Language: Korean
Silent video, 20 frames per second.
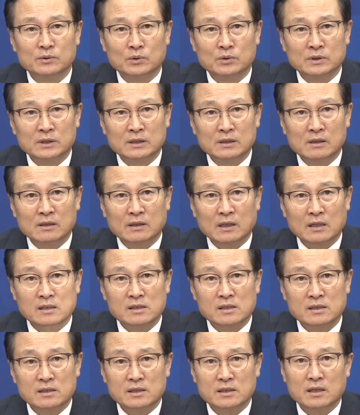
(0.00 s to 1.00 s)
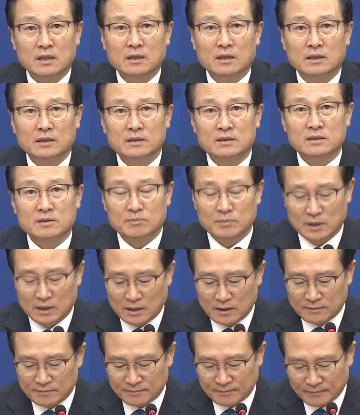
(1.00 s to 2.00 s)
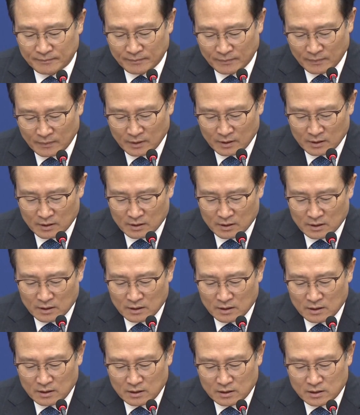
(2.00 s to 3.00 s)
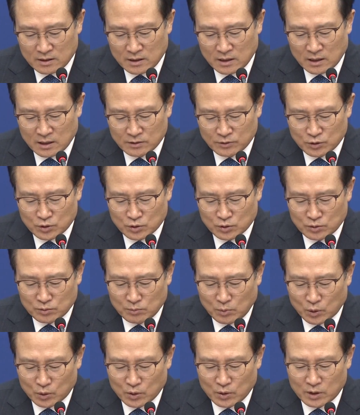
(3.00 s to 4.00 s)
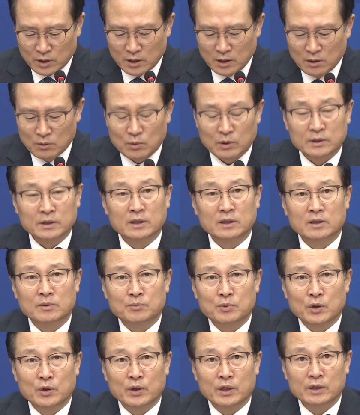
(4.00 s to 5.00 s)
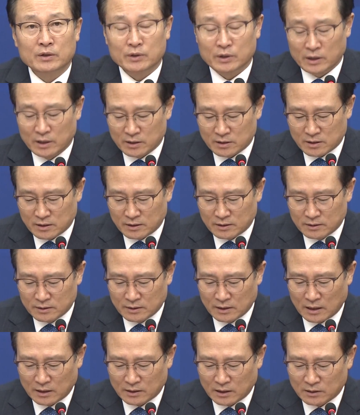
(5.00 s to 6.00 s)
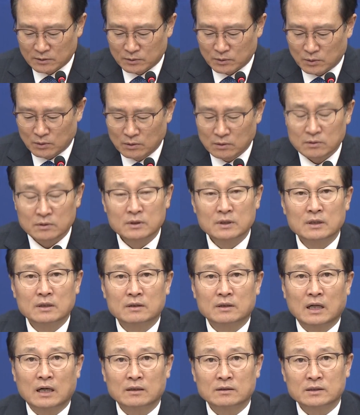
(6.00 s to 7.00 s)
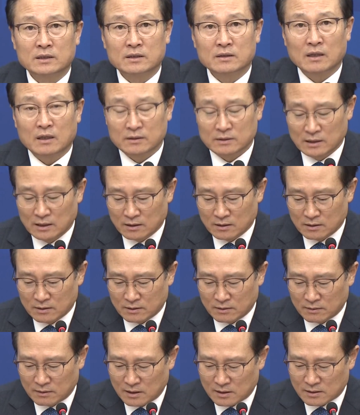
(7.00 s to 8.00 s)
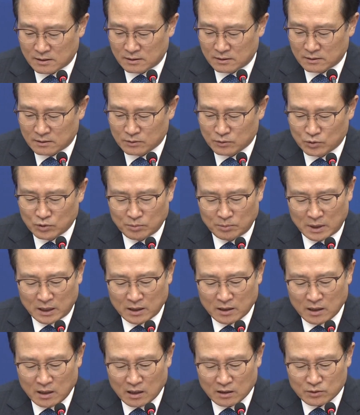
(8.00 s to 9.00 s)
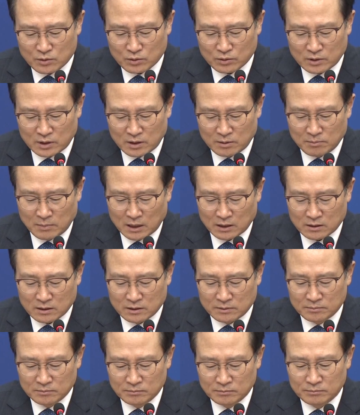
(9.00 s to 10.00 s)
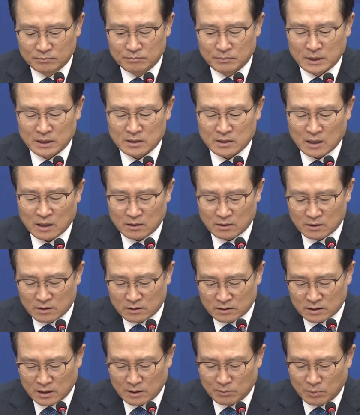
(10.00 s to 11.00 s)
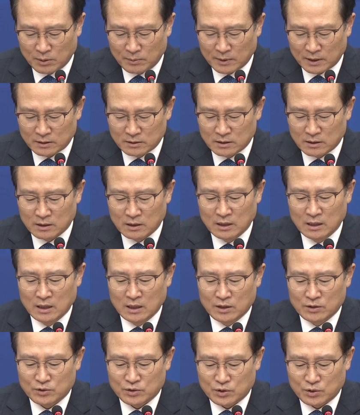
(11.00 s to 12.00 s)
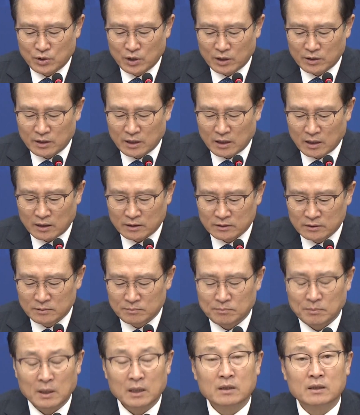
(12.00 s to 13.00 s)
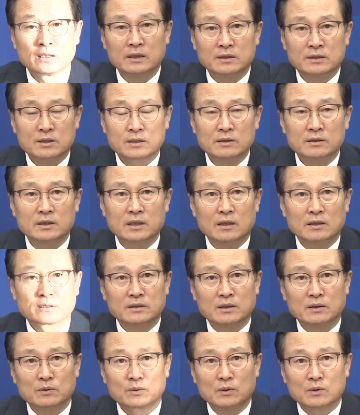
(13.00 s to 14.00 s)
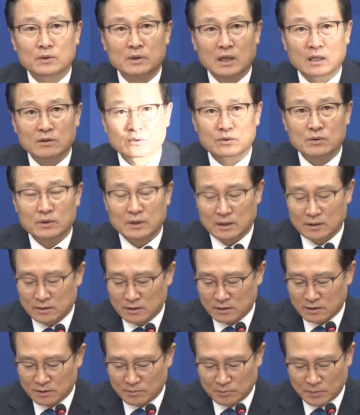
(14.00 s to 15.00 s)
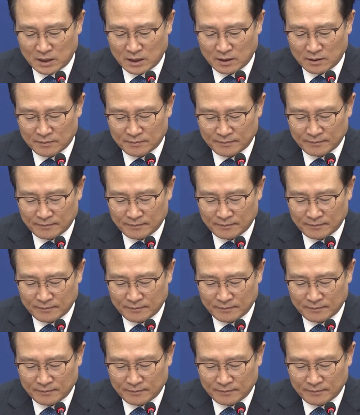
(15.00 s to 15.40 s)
논의를 다시 시작하겠습니다. 지난주 목요일 원내대표 회동에서 야당도 당리 당략을 떠나서 국민께 약속드린 만큼 민생경제 법안을 최대한 빨리 처리하자고 약속했었습니다.